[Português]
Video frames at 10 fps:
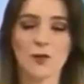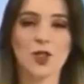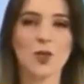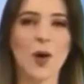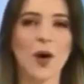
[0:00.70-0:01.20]

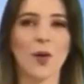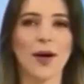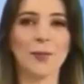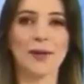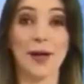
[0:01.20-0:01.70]
Futebol
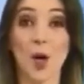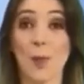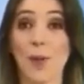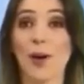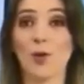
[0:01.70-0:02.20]
agora pela
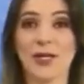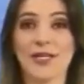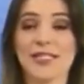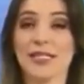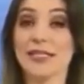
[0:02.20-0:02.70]
Copa
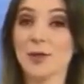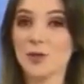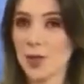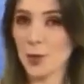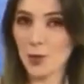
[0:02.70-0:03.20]
Paulista
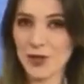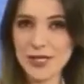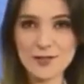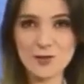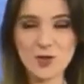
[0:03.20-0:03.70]
não deu para o
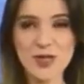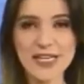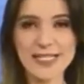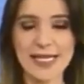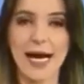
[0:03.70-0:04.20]
15 de
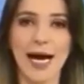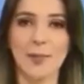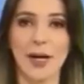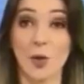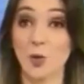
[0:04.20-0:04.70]
Piracicaba.